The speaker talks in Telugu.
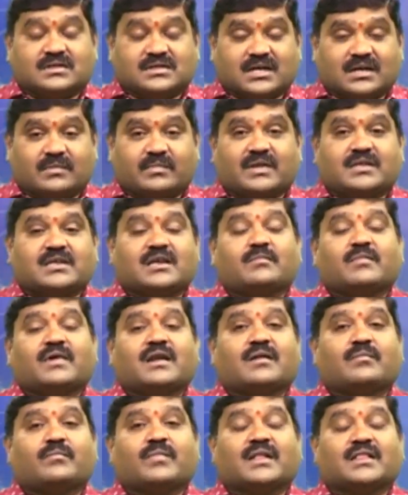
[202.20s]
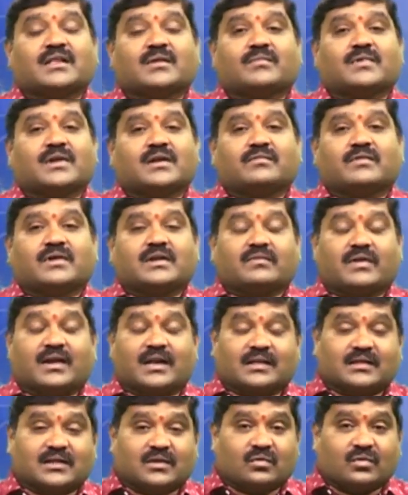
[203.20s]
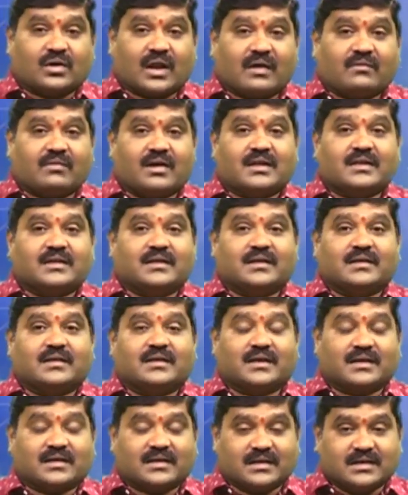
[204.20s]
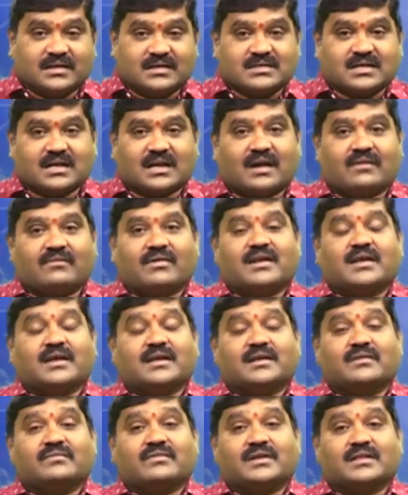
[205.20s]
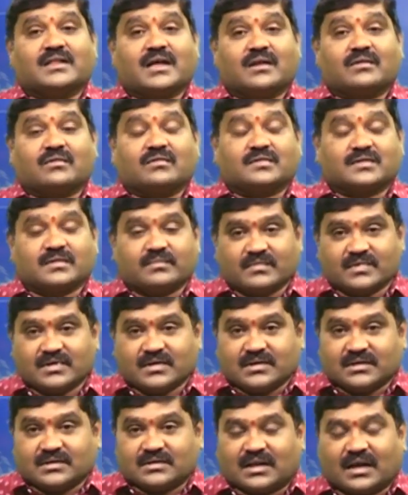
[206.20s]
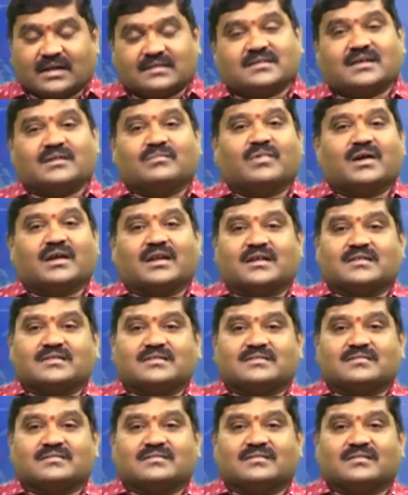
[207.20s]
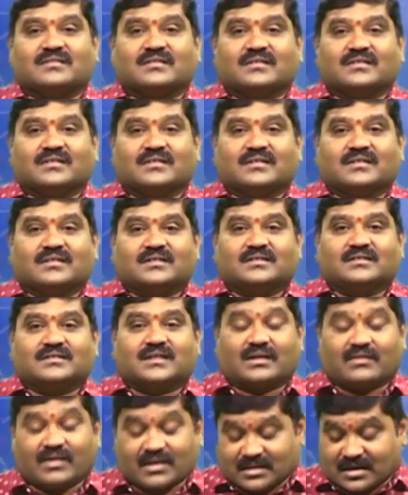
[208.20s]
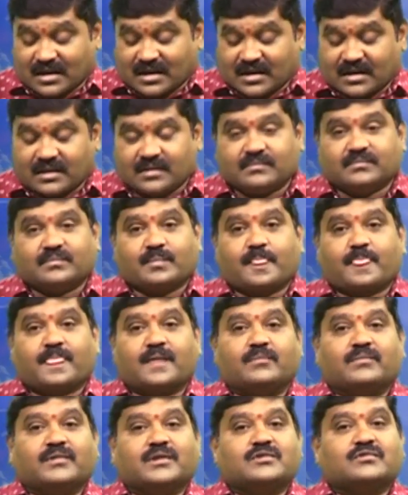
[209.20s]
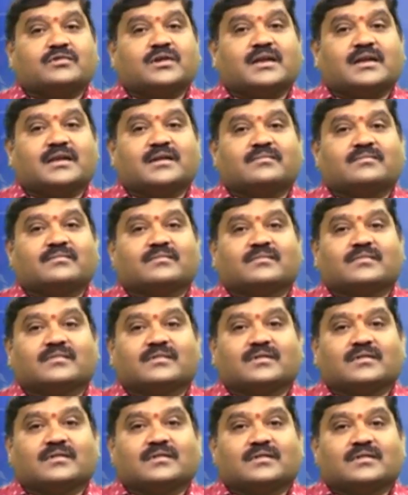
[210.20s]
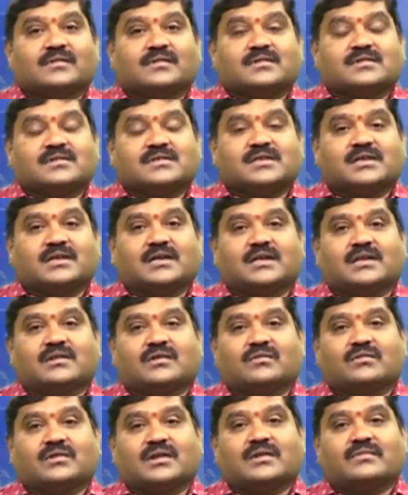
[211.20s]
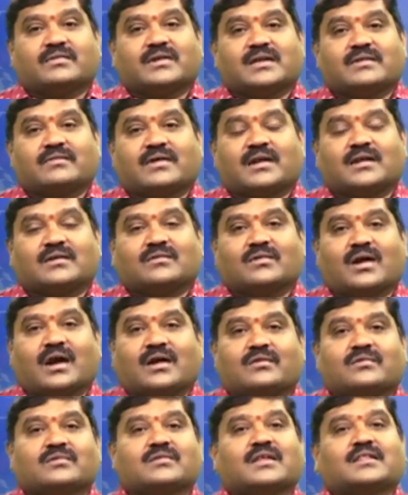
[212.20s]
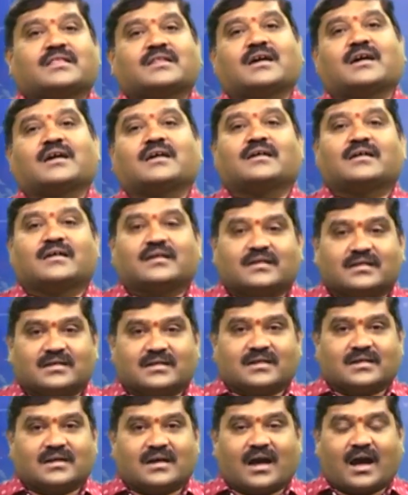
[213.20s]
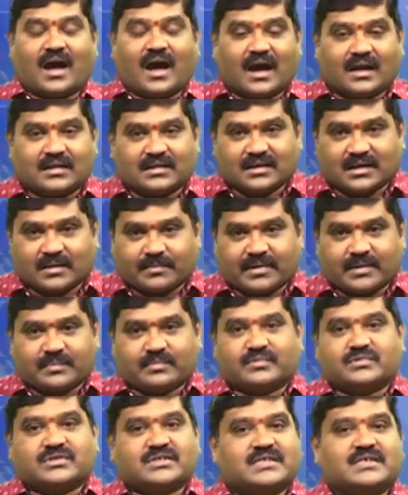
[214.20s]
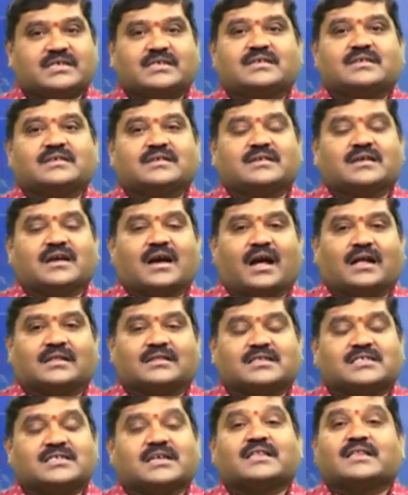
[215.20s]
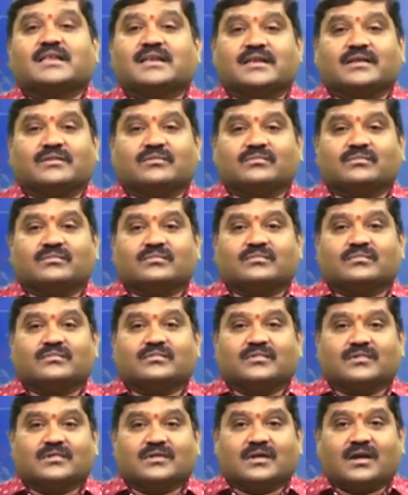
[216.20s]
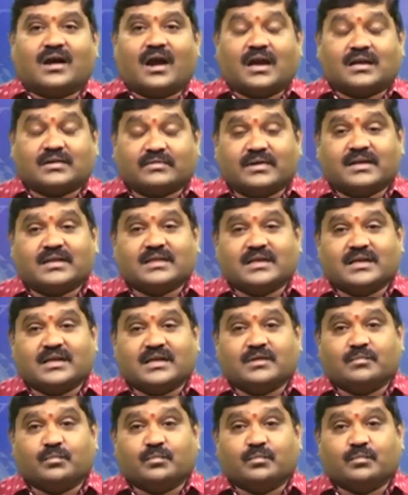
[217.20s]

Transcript: జన్మజన్మల బంధం ఉన్నటువంటి వాళ్ళందరూ రావాలి ఇక్కడ కీర్చిక రావాలి అనేటువంటి దానికోసం దాస్గన్ మహారాజ్ తర్వాత మీరు చూడండి షిరిడీలో ఉన్నటువంటి వాళ్లకు ఆ రోజు అంత ఆర్థిక పరిపుష్టి అంత శక్తి లేదు అటువంటిది